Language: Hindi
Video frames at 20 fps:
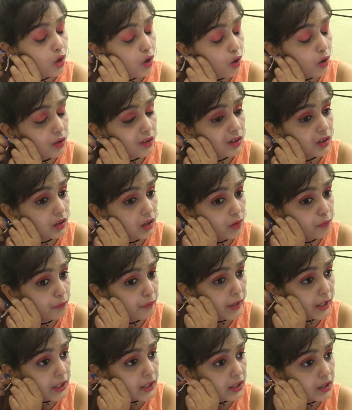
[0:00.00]
और कलर
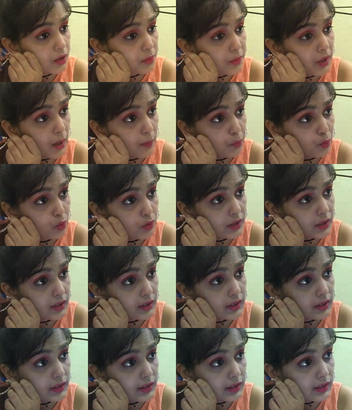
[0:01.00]
फैक्ट्री में आपको
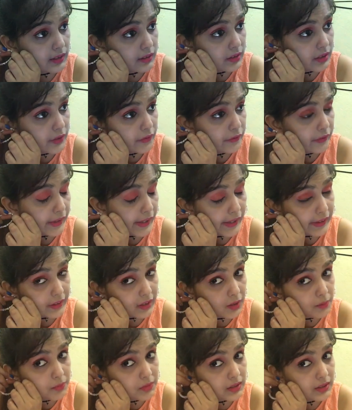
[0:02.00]
इयर की इतनी
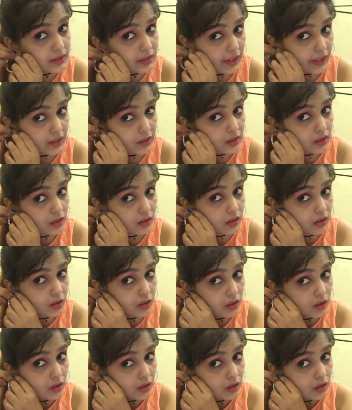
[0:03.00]
वैरायटी मिल जाएंगे
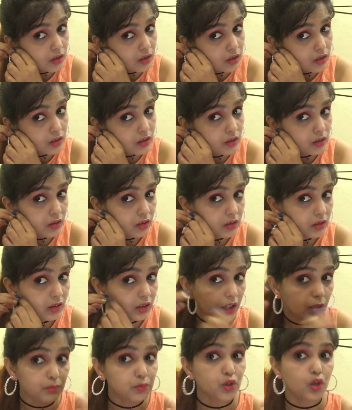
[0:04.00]
कि
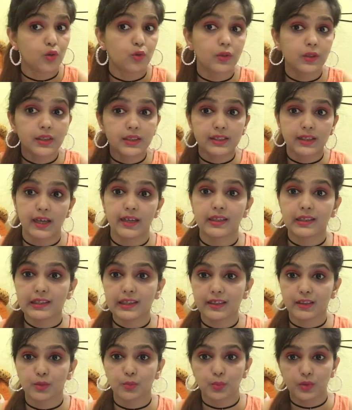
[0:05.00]
आप चाहोगे सारी
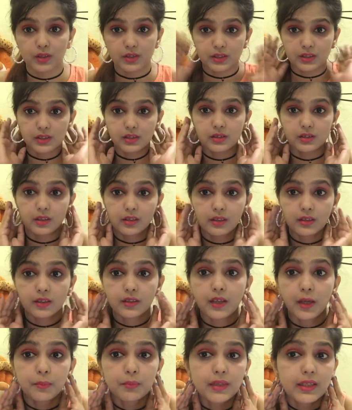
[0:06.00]
इयर परचेस कर लें
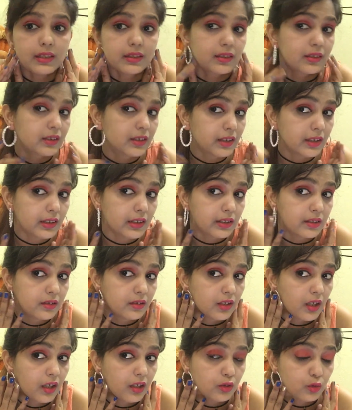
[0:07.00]
आप देख सकती हैं
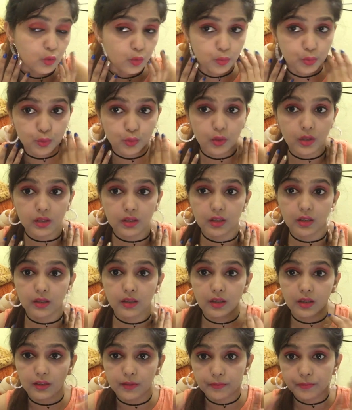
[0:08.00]
कितना खूबसूरत लग
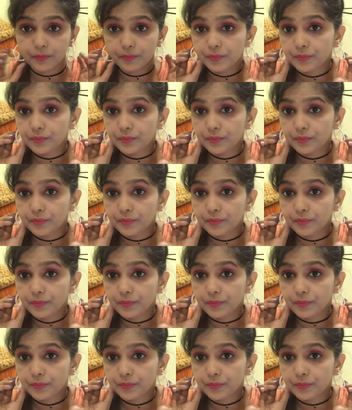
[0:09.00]
रहा है